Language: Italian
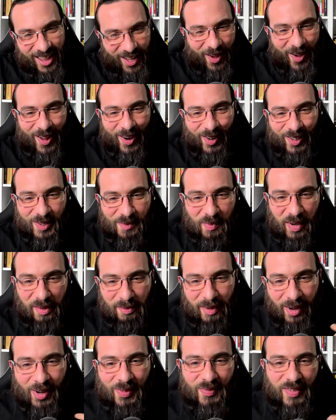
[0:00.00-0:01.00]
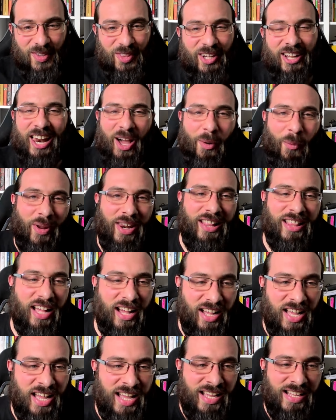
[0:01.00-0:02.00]
di quello di prima, convinto che la qualità
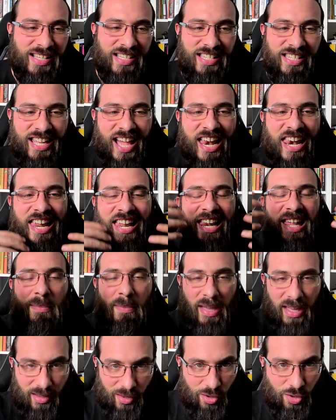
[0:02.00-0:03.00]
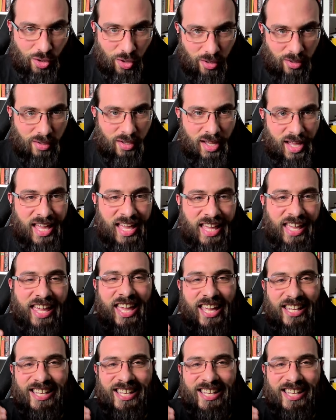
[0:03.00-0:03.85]
sia l'elemento che